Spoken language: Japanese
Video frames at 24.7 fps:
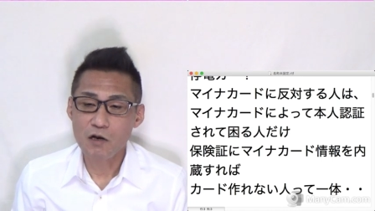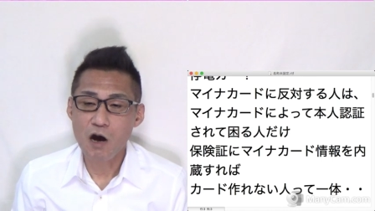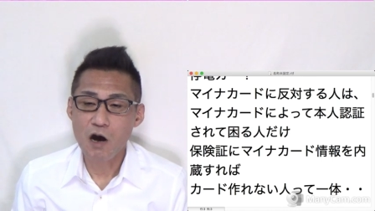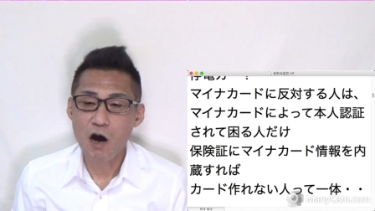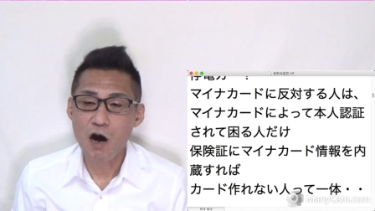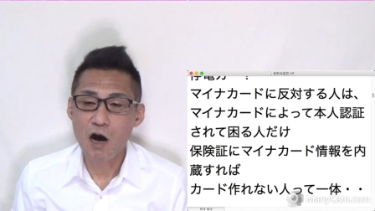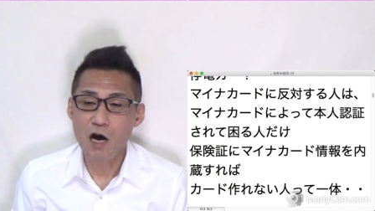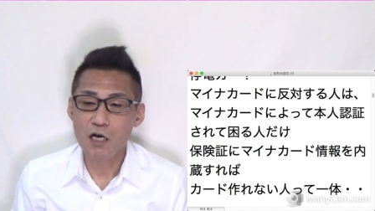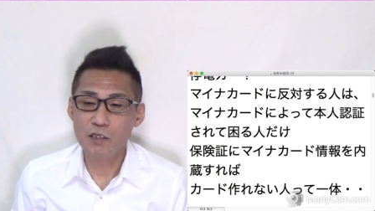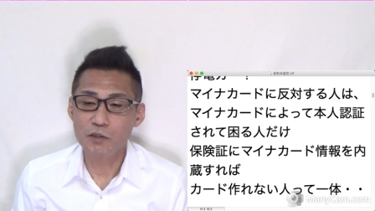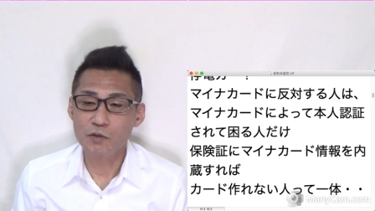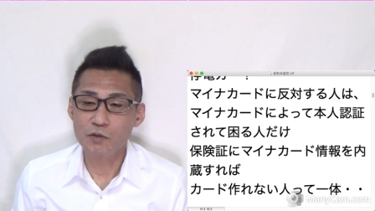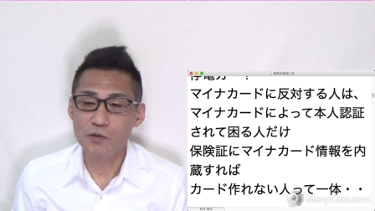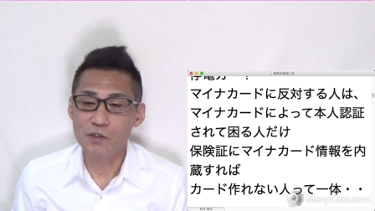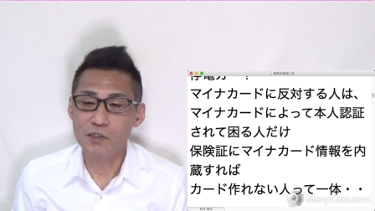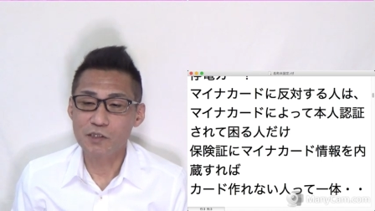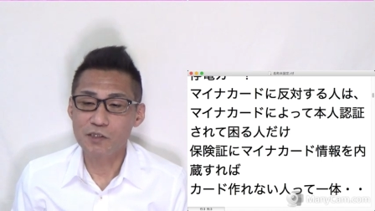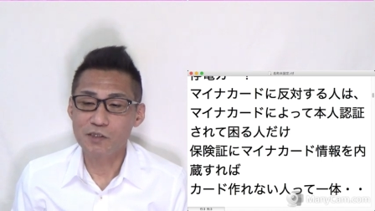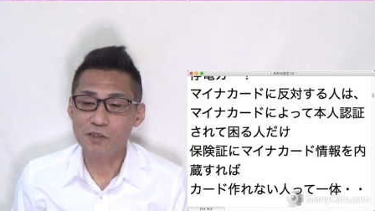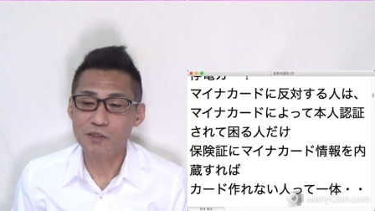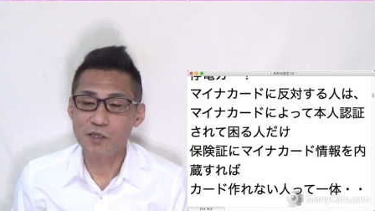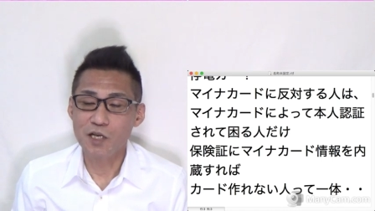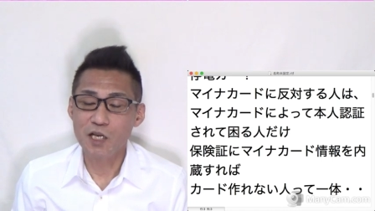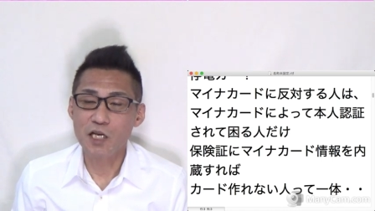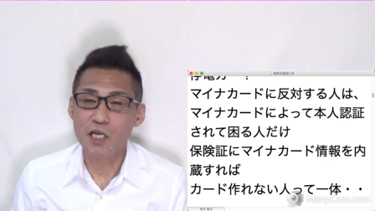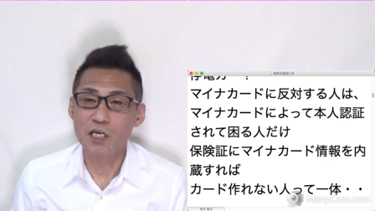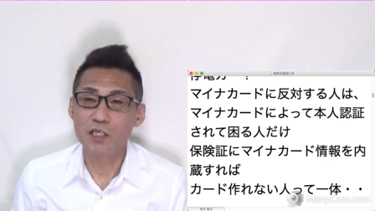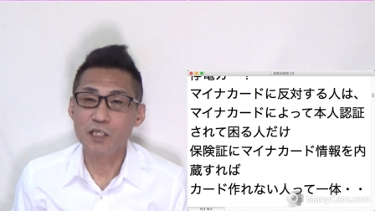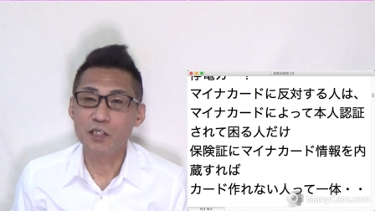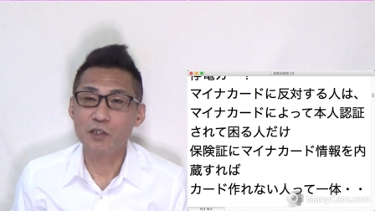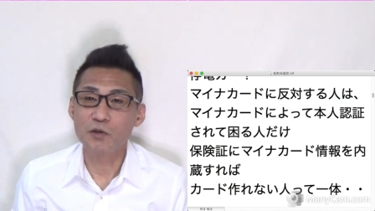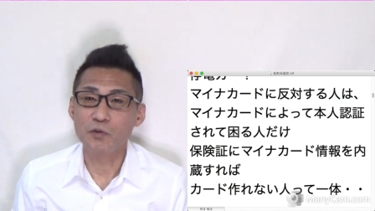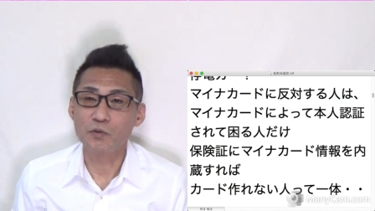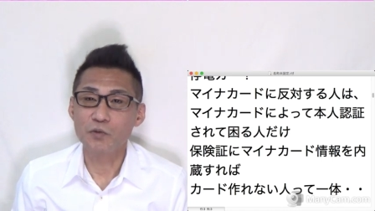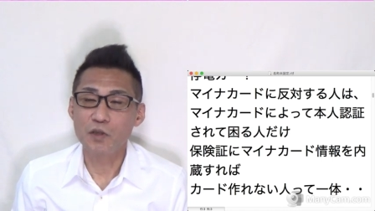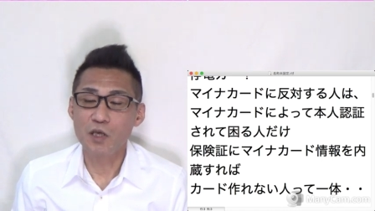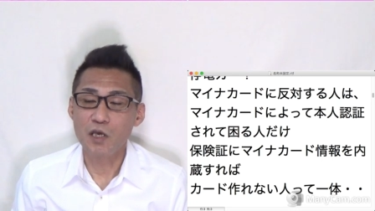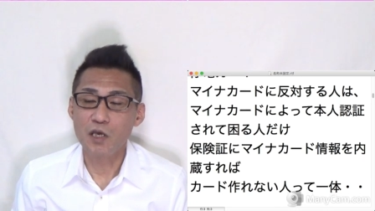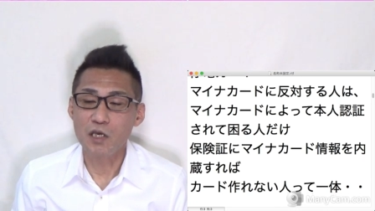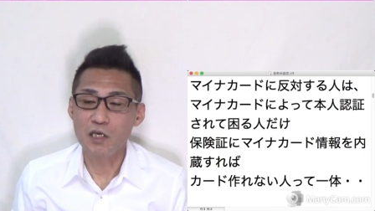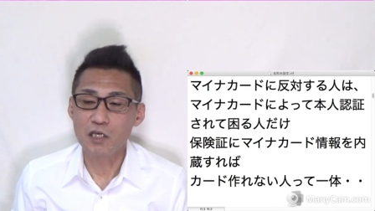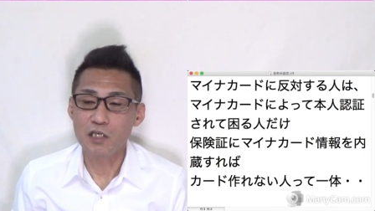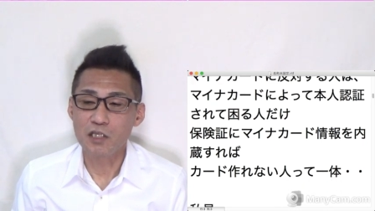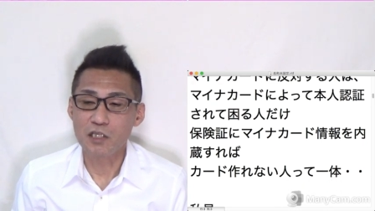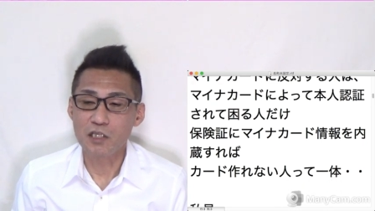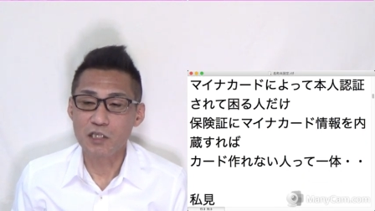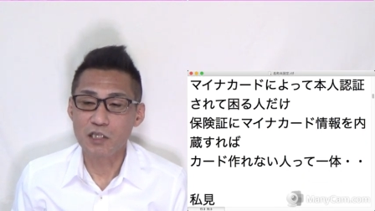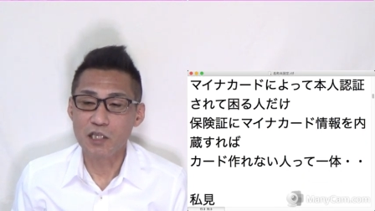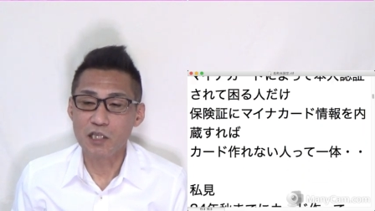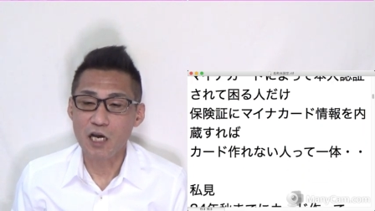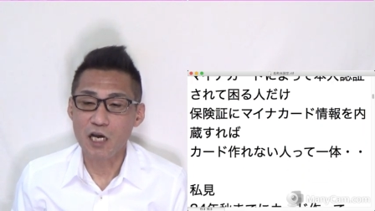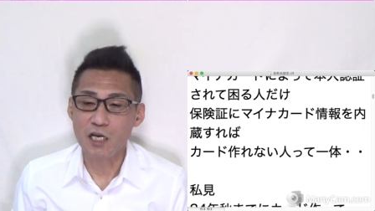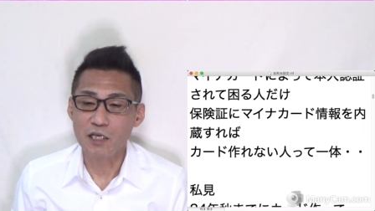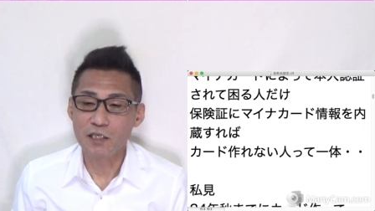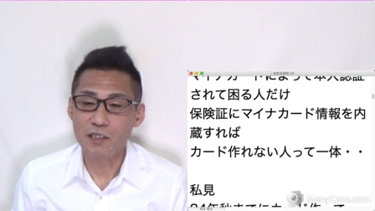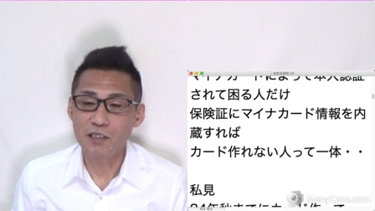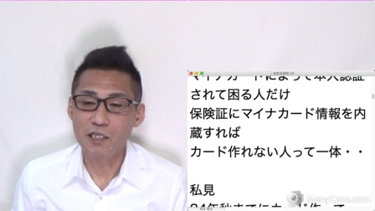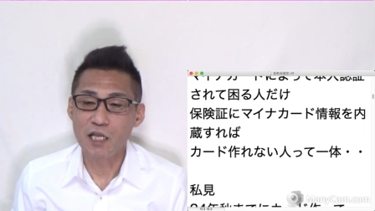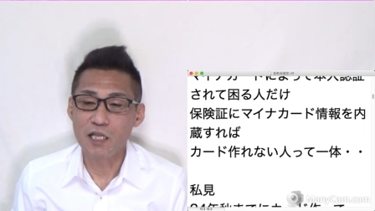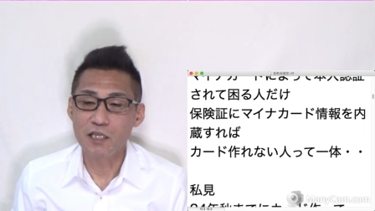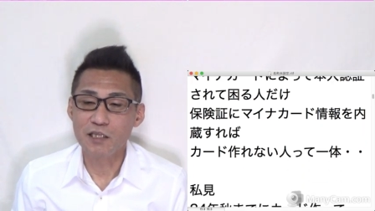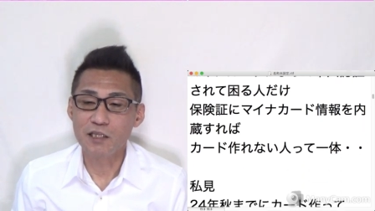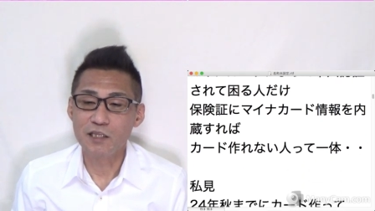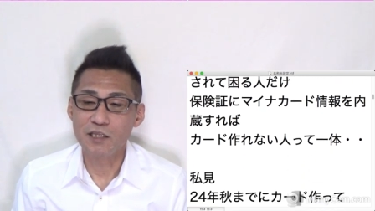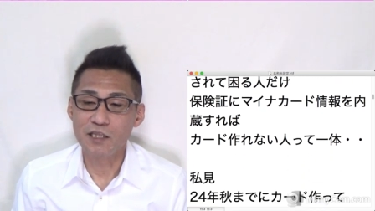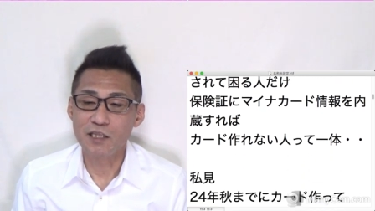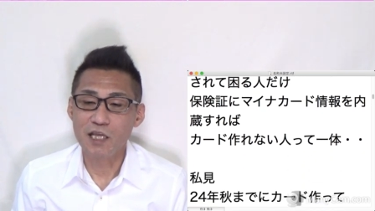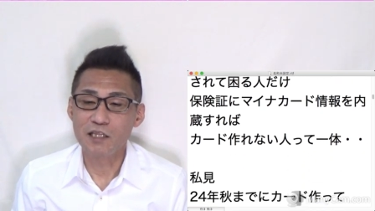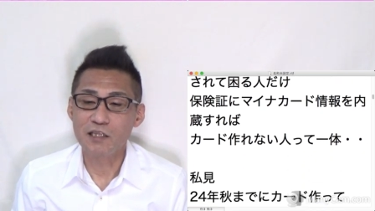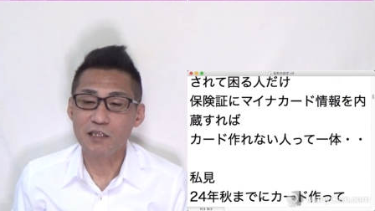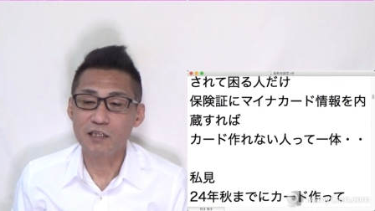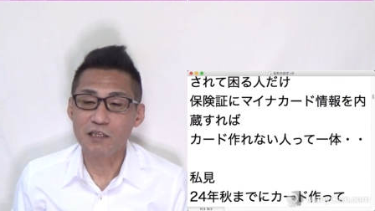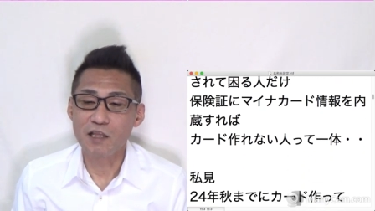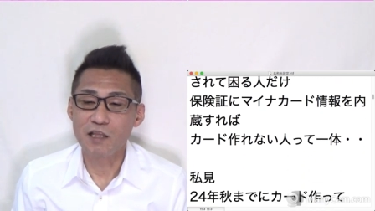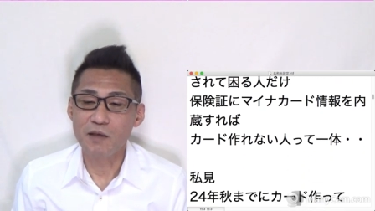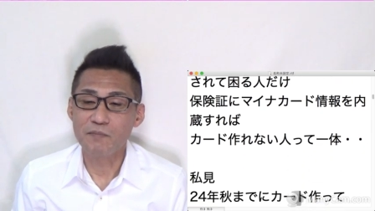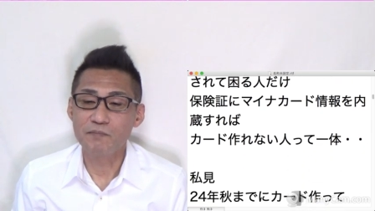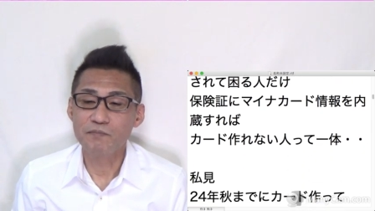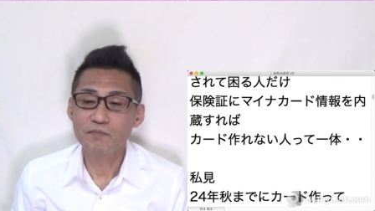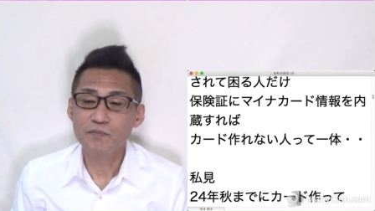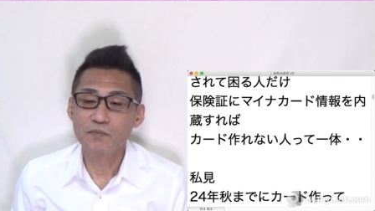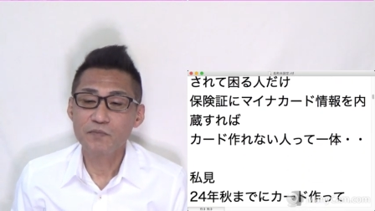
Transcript: カード作れない人って一体、てんてんてん。